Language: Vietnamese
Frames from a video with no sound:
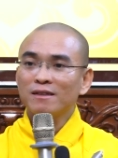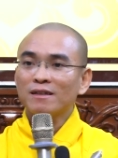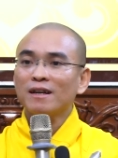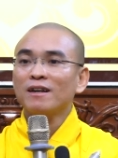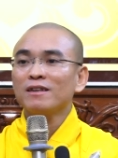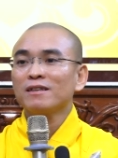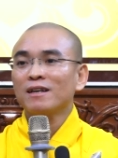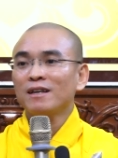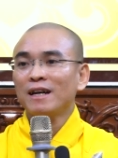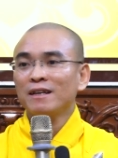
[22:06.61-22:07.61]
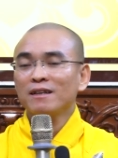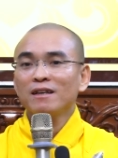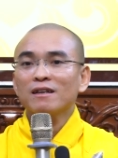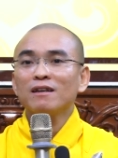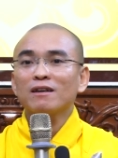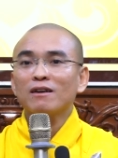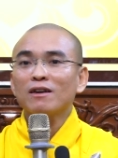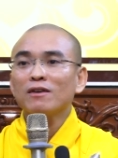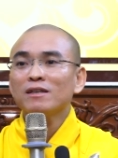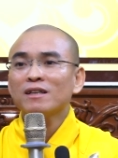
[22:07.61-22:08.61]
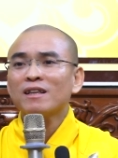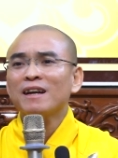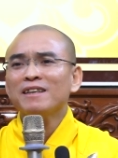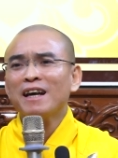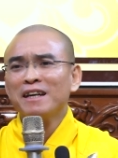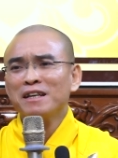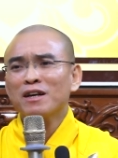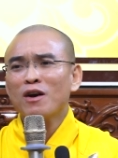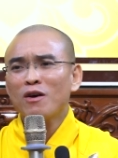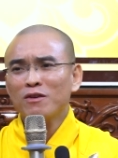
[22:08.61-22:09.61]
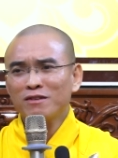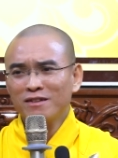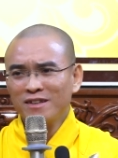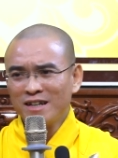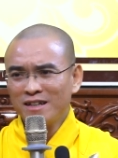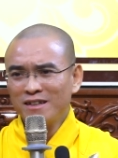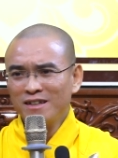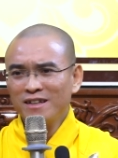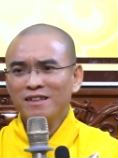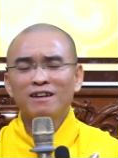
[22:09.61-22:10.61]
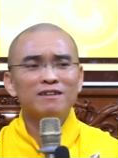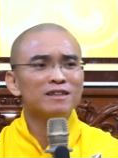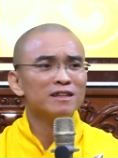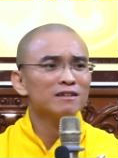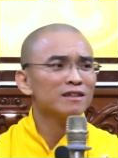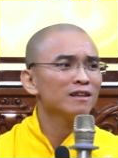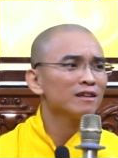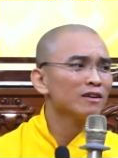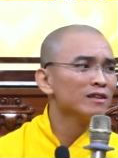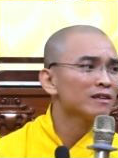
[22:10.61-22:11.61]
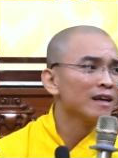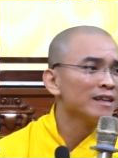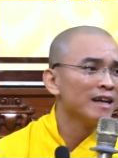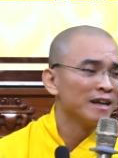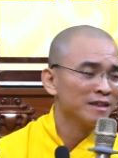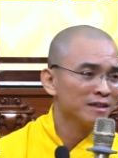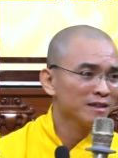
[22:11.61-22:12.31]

Thầy nói như thế này, đừng có nói Thánh nhầy nha con nha. Giỡn gì được chứ đừng nói từ Thánh nhầy.